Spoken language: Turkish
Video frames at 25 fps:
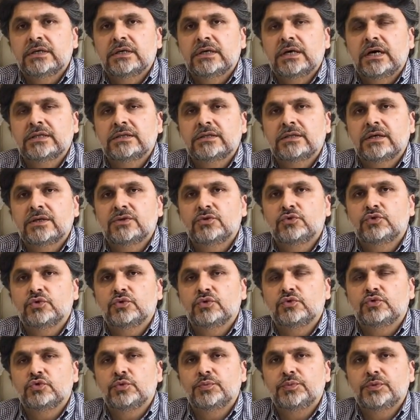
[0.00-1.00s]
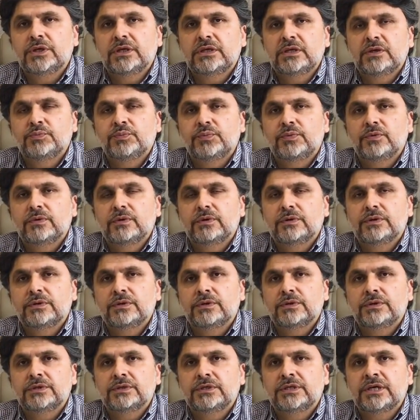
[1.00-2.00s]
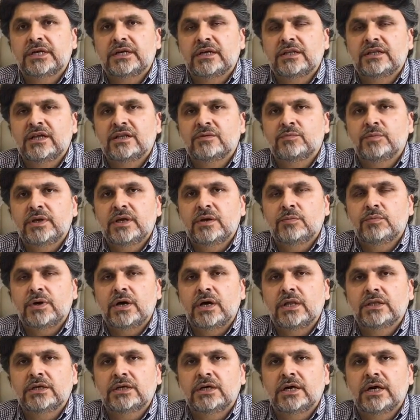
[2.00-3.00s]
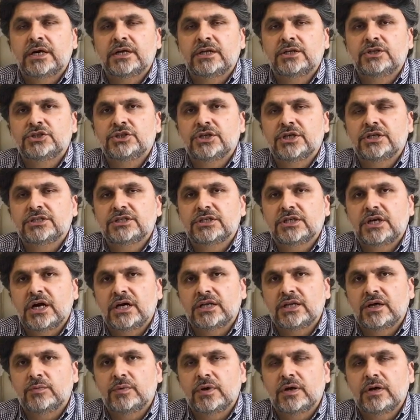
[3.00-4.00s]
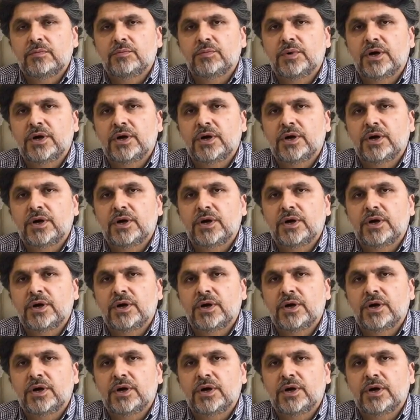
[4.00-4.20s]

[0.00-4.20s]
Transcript: hatta tüpteki e, yaralanmaya bağlı karın içerisi kanama,